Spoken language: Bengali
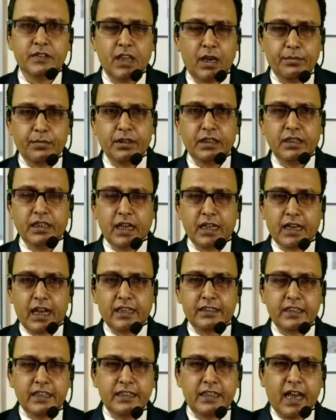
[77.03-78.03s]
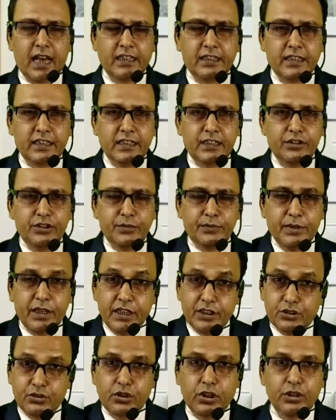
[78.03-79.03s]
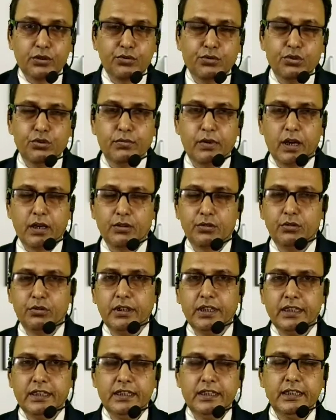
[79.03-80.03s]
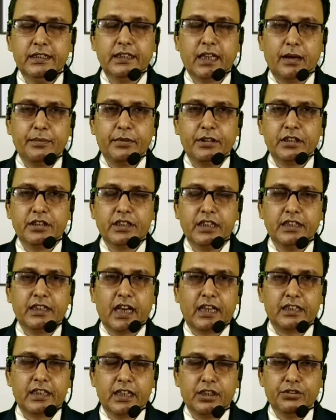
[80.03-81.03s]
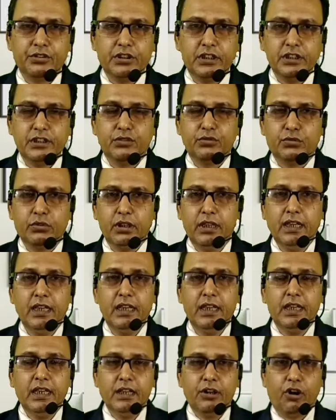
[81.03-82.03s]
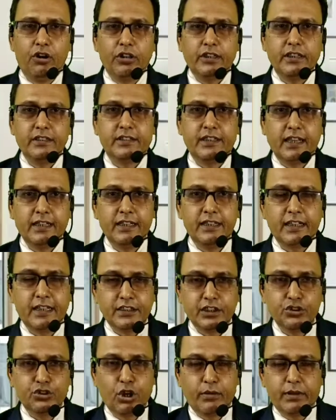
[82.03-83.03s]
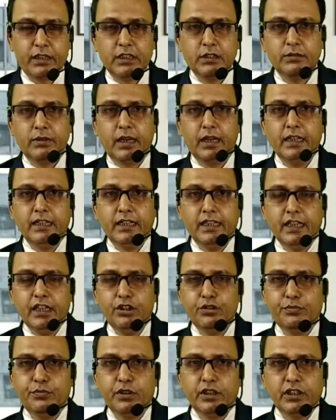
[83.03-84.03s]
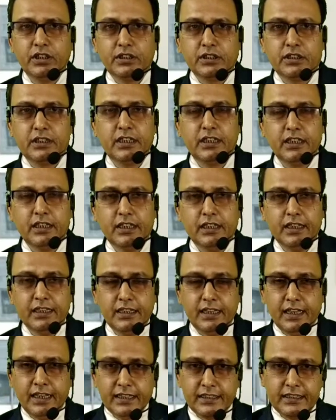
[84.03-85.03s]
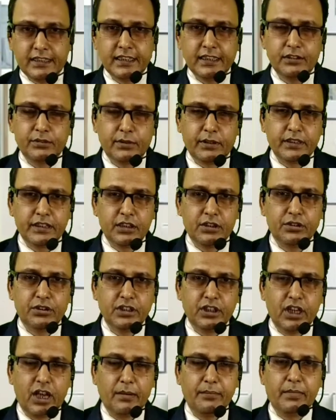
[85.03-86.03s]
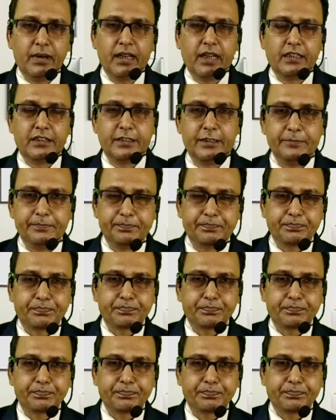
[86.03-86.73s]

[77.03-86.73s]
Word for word: তারপরে না খাতায় না দেখে হচ্ছে ফ্রেশ করে করবা করে নিয়ে তারপরে সেই খাতা হচ্ছে স্কুলে অঙ্কের স্যারের কাছে জমা দেওয়া এর উপরে থেকে এর থেকে তোমাদের হচ্ছে নাম্বার আছে